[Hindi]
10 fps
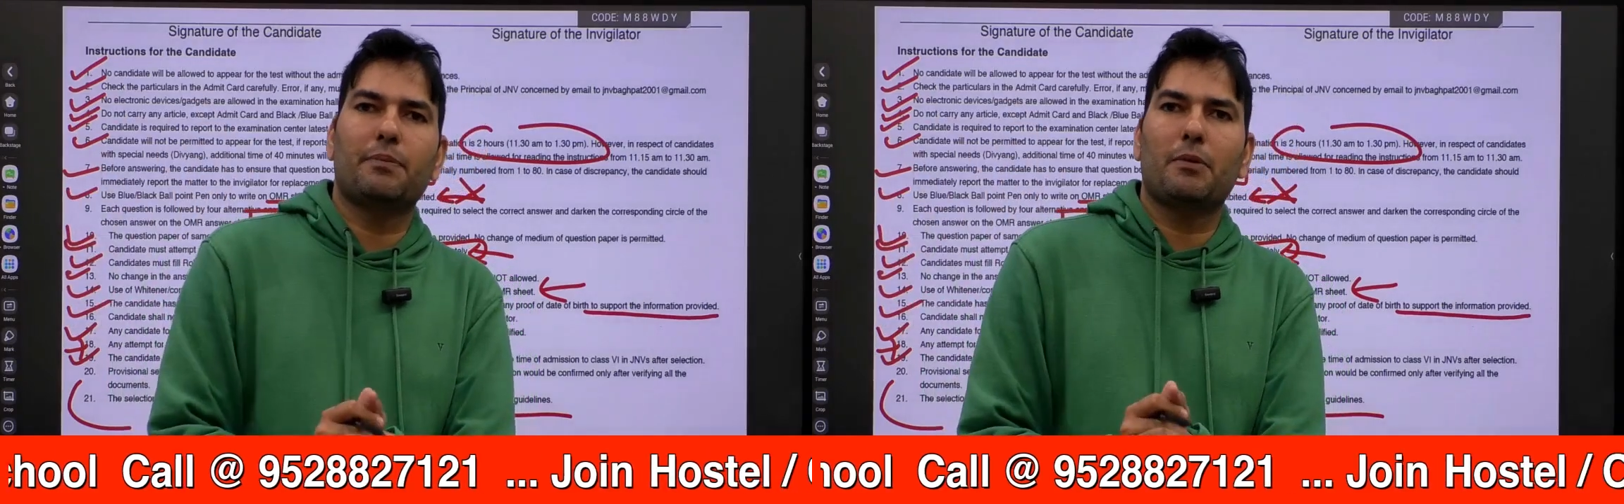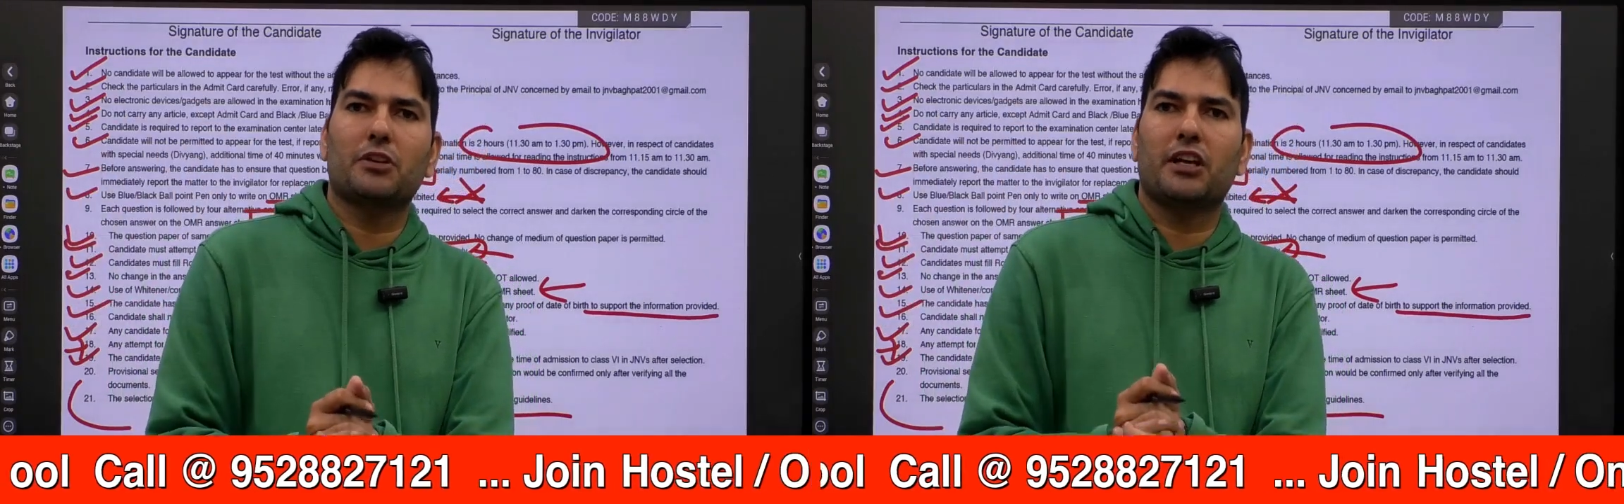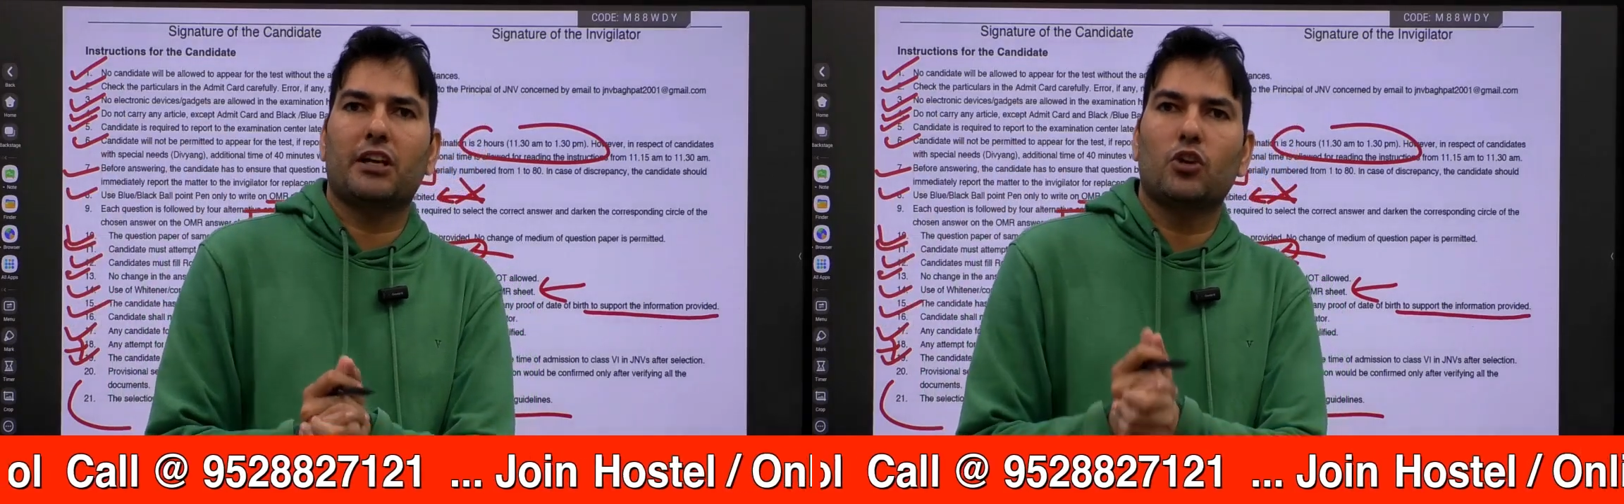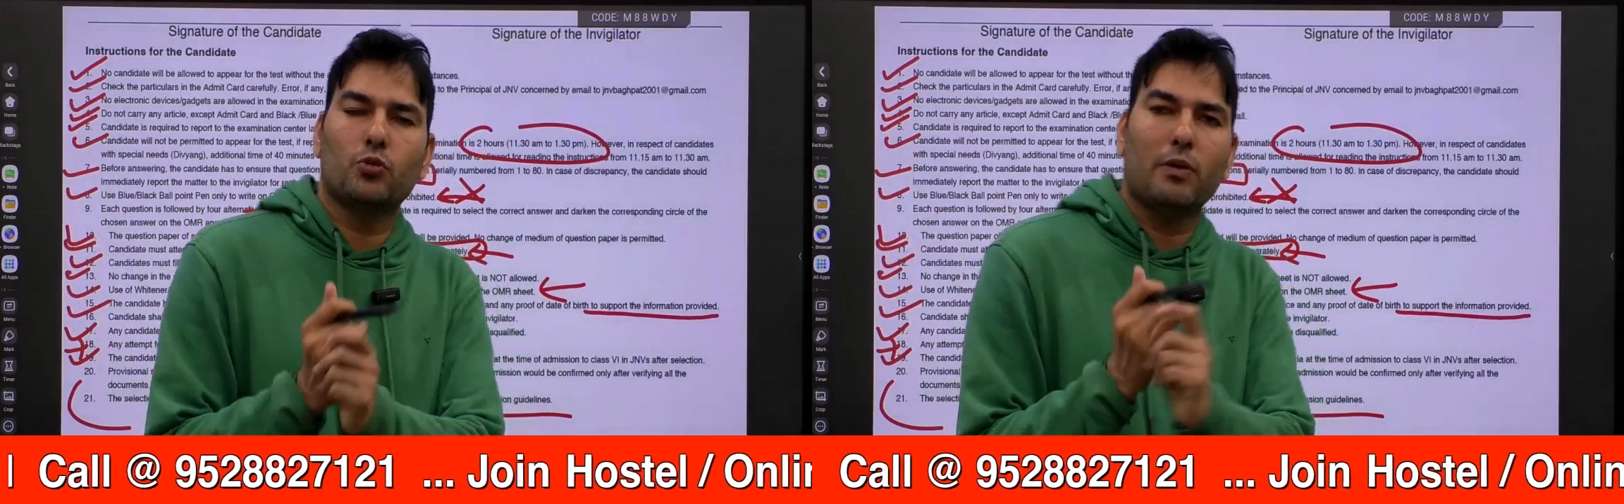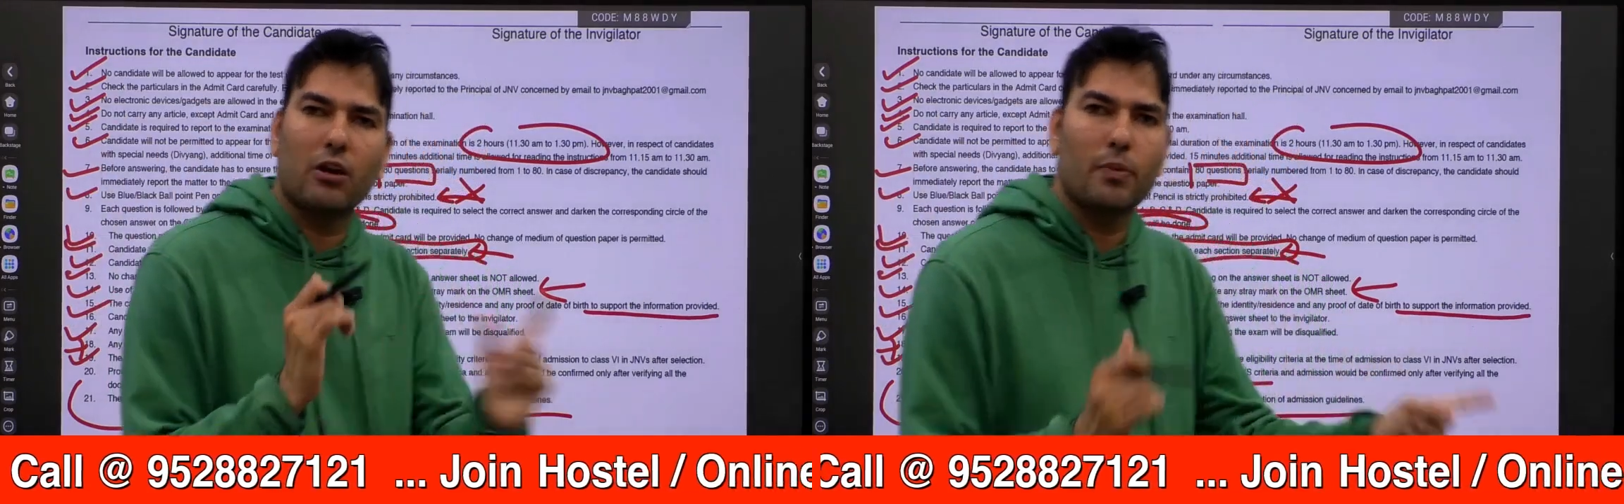पेपर दे रखा और
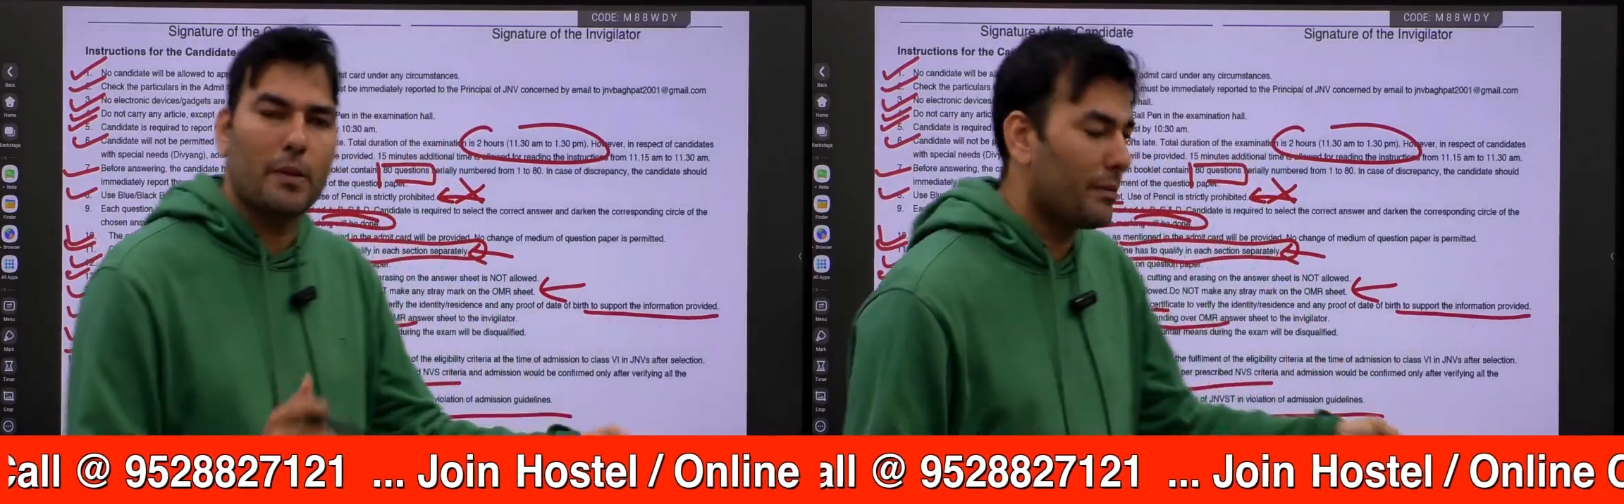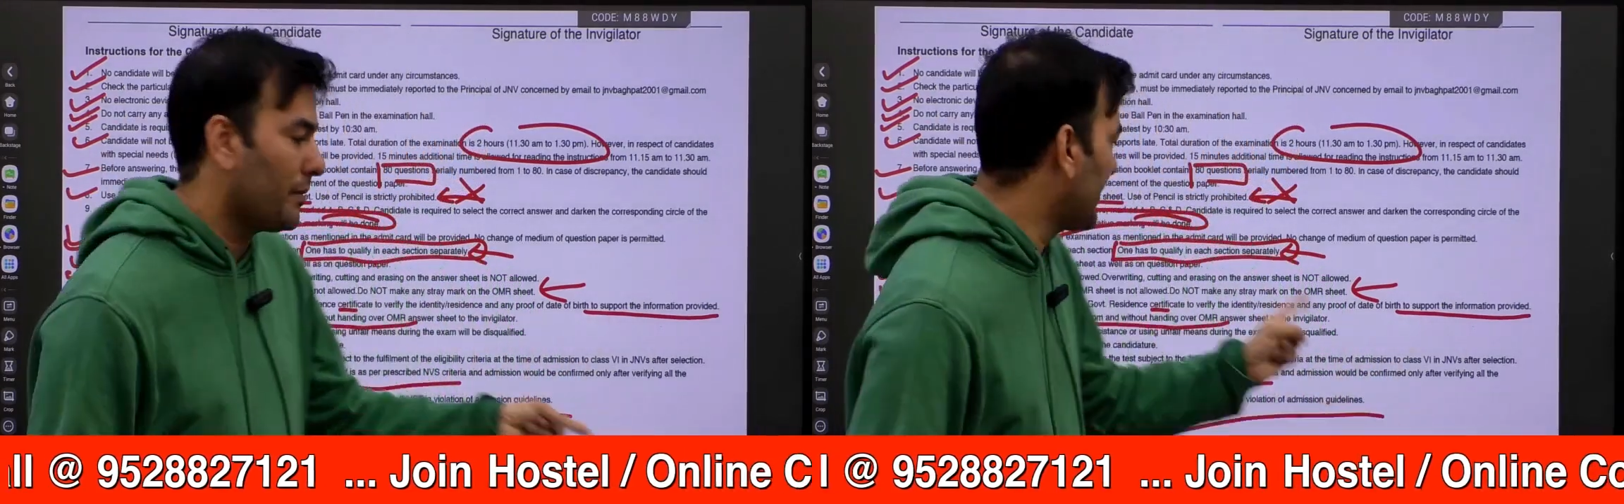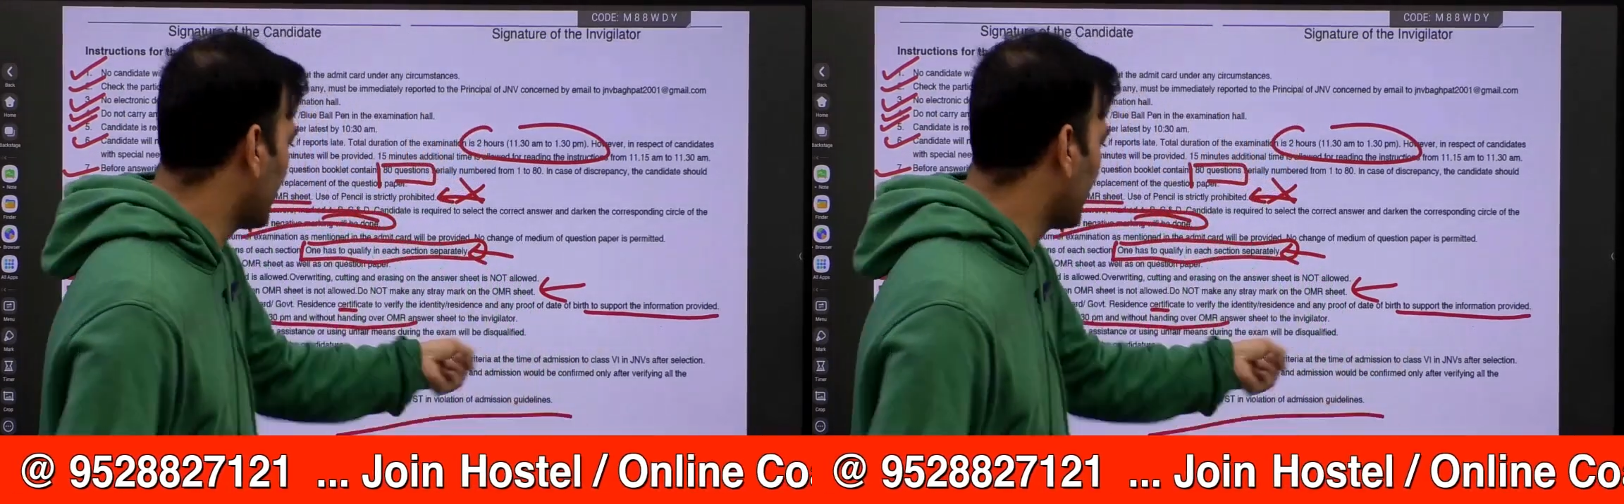दोबारा वो पेपर में बैठ